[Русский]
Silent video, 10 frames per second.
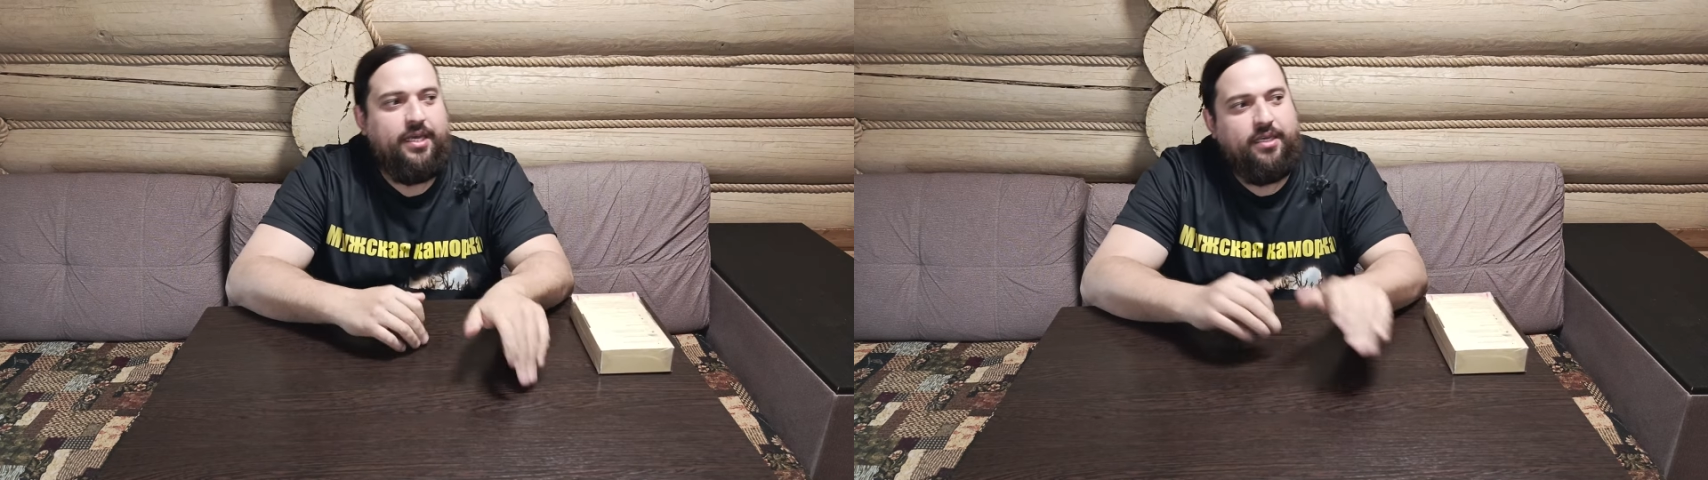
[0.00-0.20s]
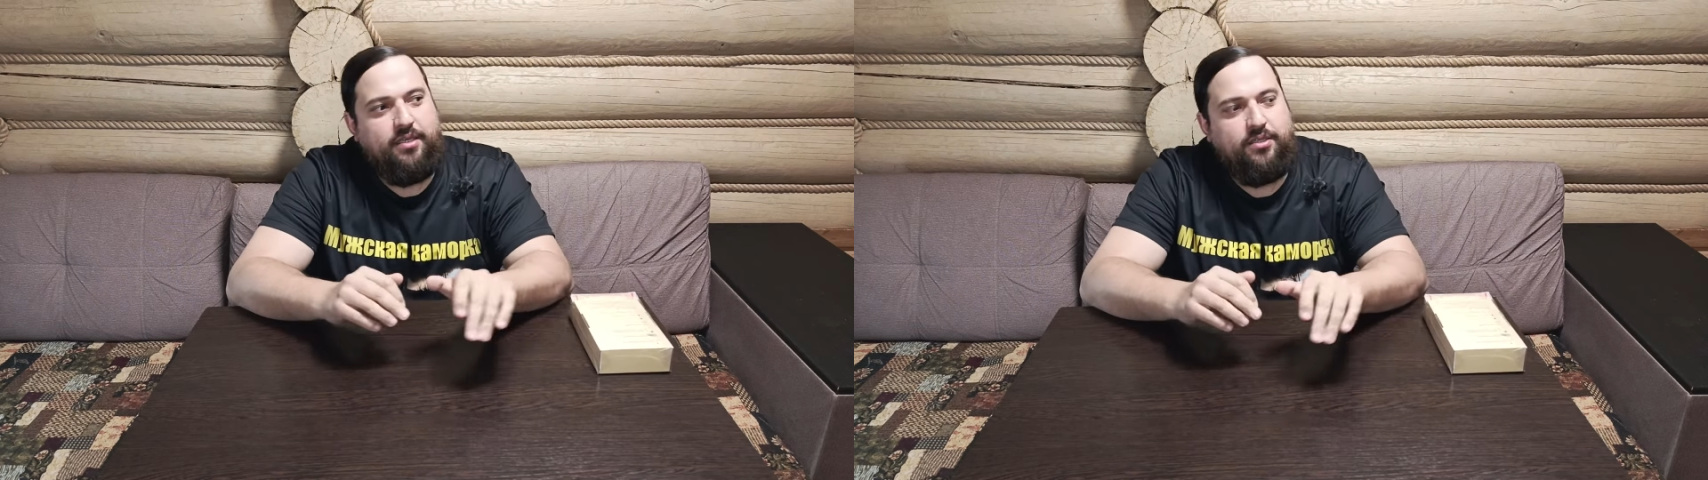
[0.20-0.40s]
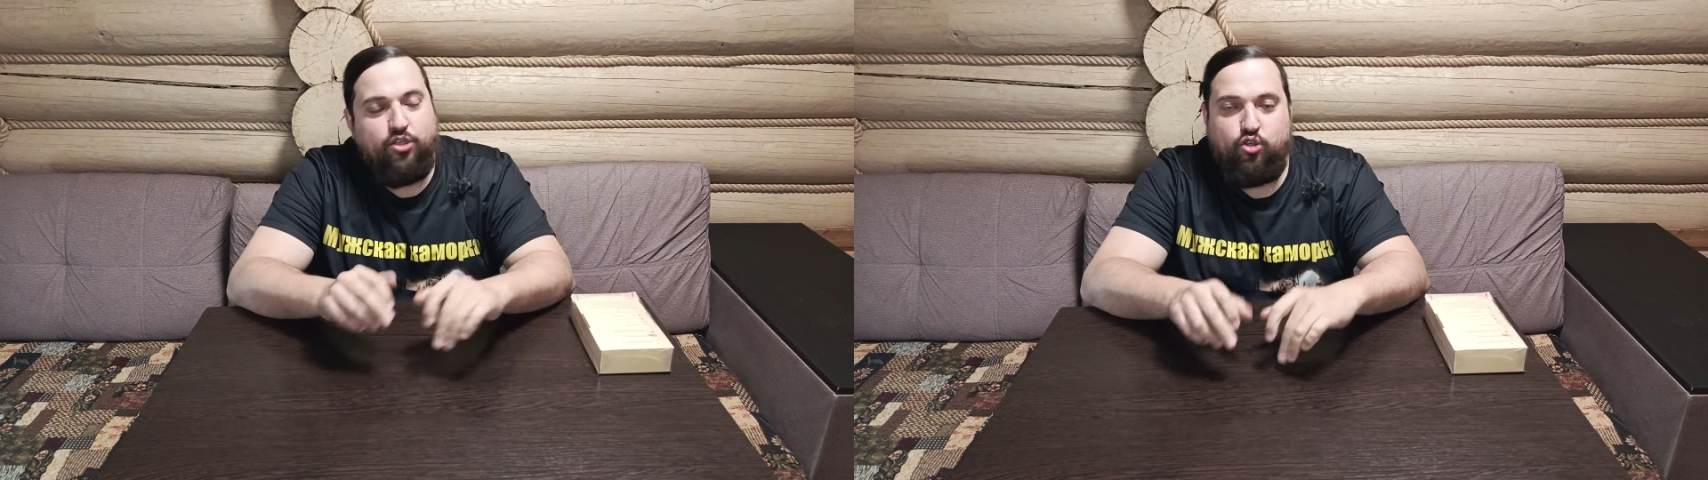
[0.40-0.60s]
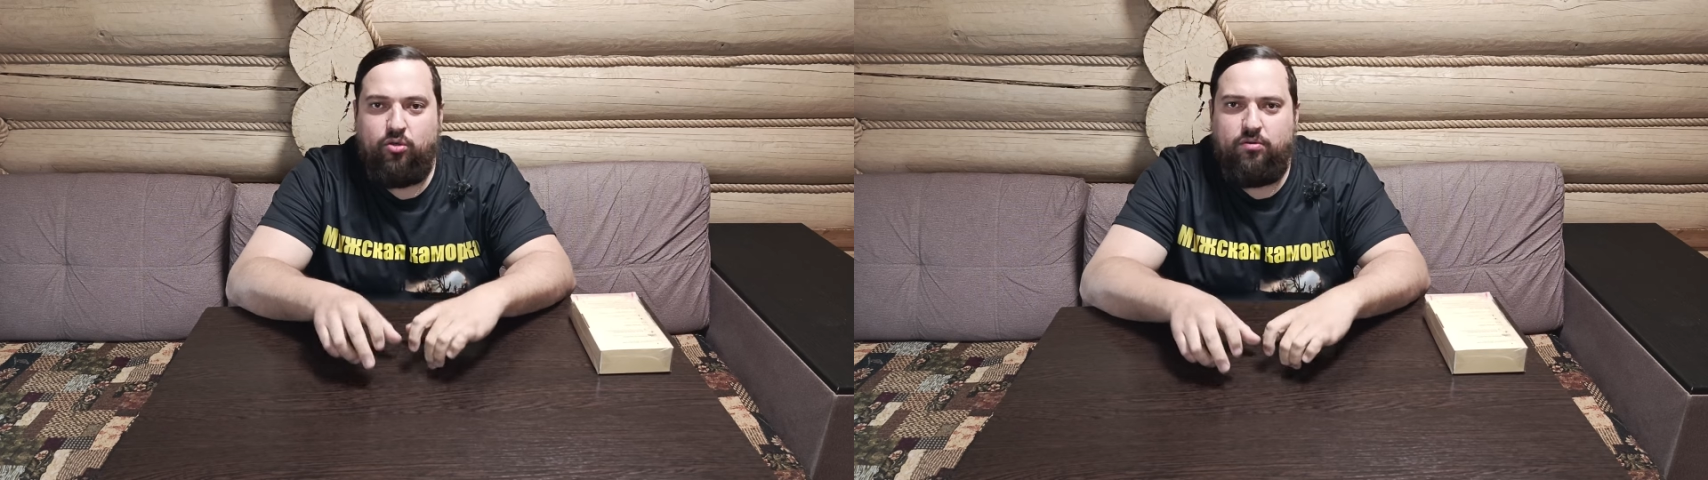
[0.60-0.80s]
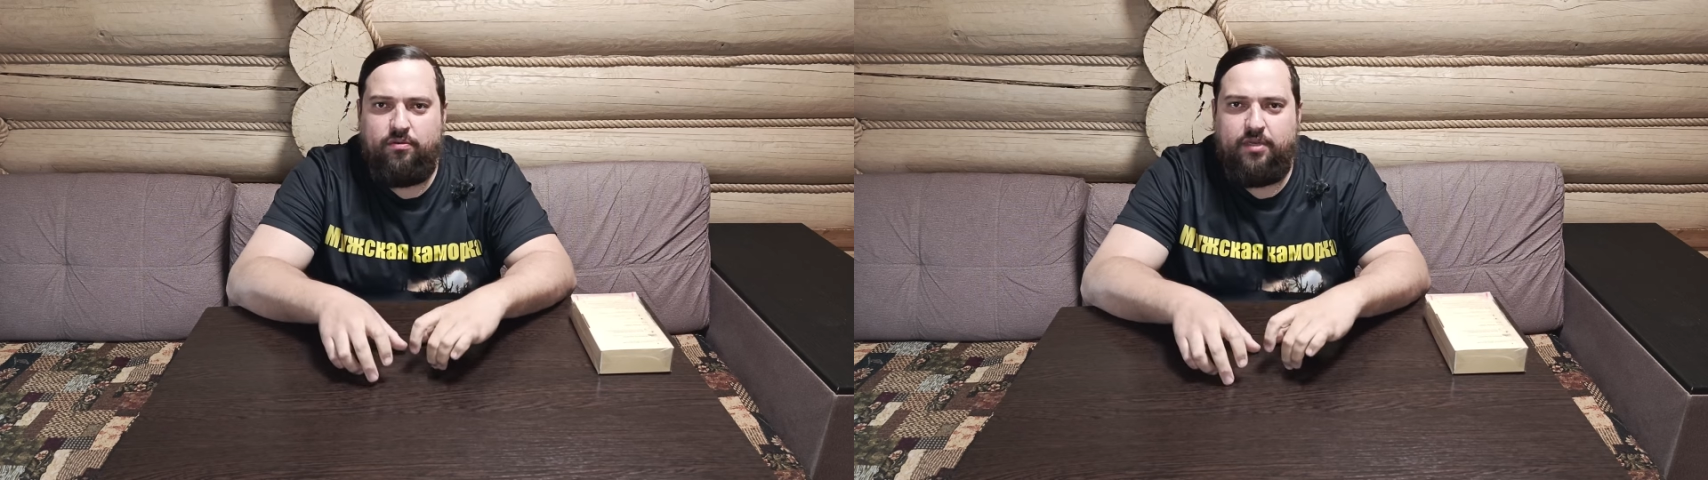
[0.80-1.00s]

и дешевого